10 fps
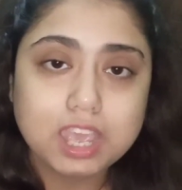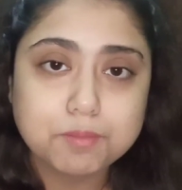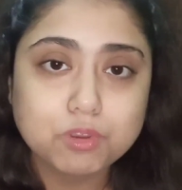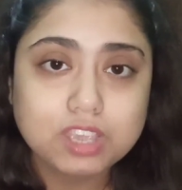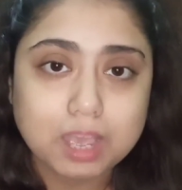
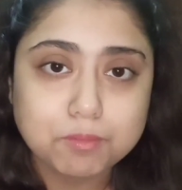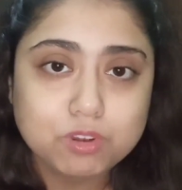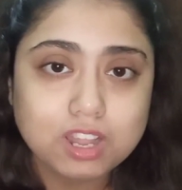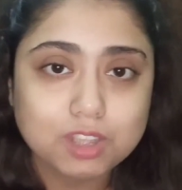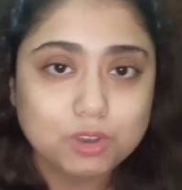এবং
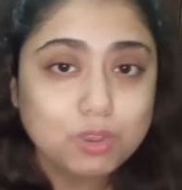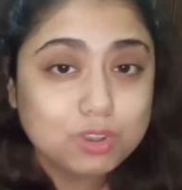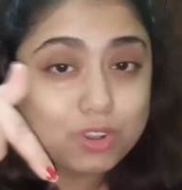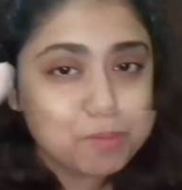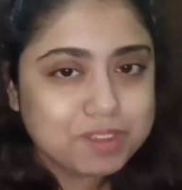কেমন লাগলো
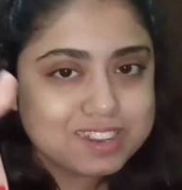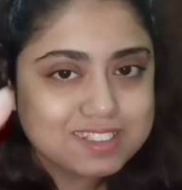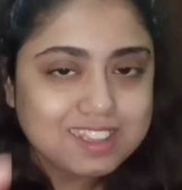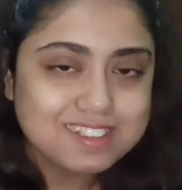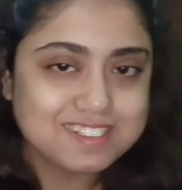
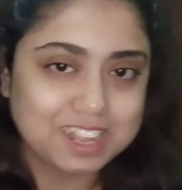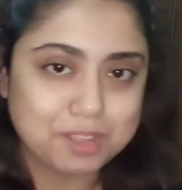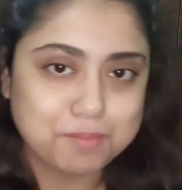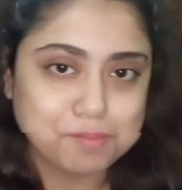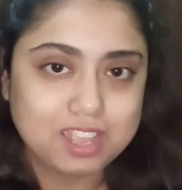কমেন্টসে
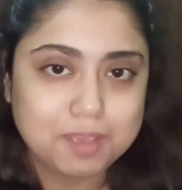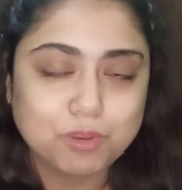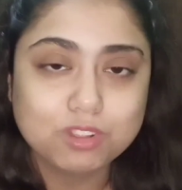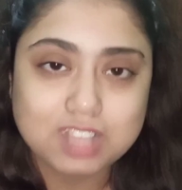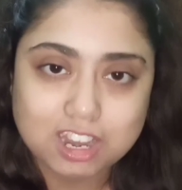জানাবেন
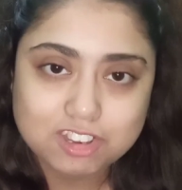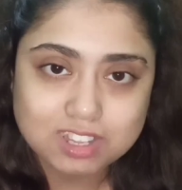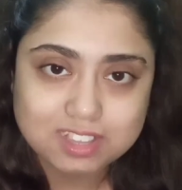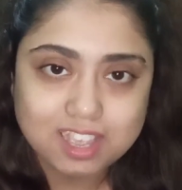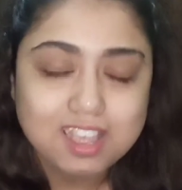এবং তার
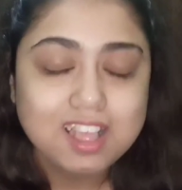সাথে